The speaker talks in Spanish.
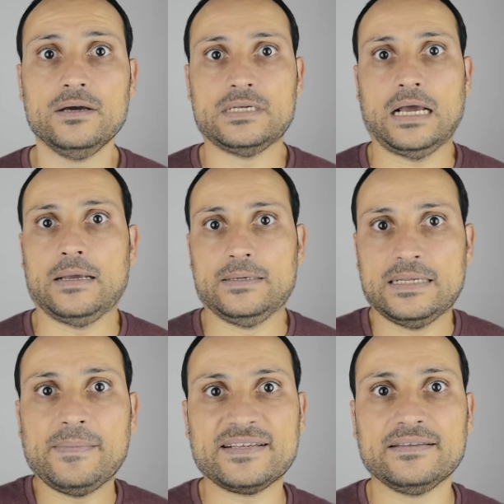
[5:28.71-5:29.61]
o sea, que
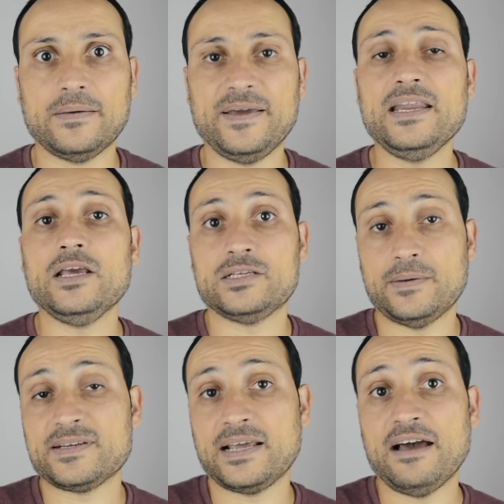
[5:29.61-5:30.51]
está bastante bien y
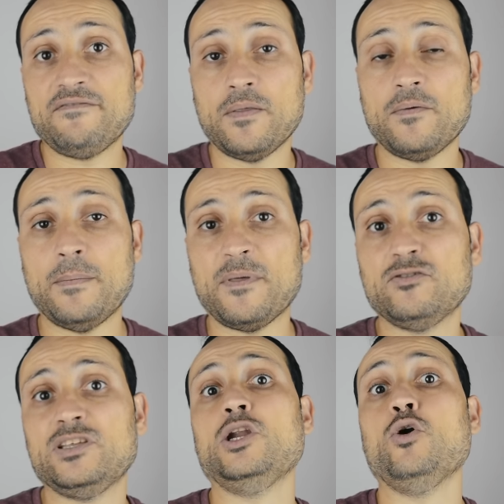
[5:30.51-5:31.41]
sabes que
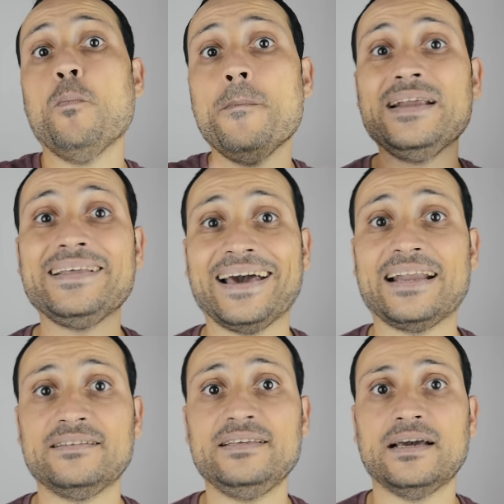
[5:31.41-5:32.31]
Amazon tiene un mes de
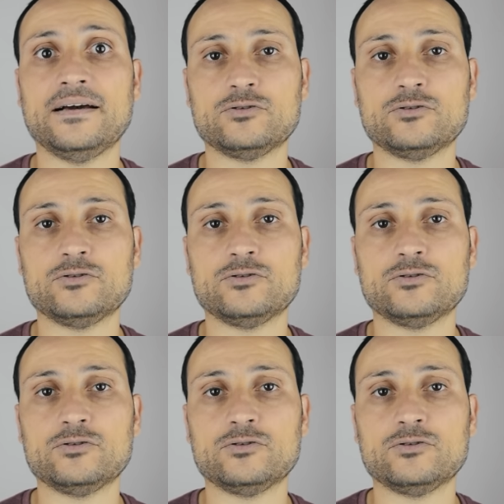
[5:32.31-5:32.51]
garantía.